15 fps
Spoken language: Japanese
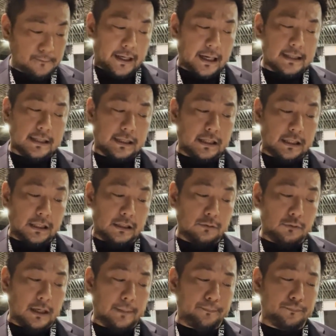川崎
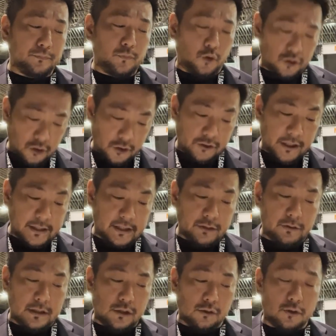は本当に悔しいの
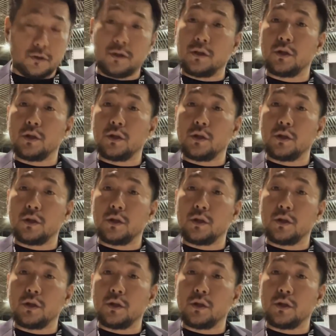は、その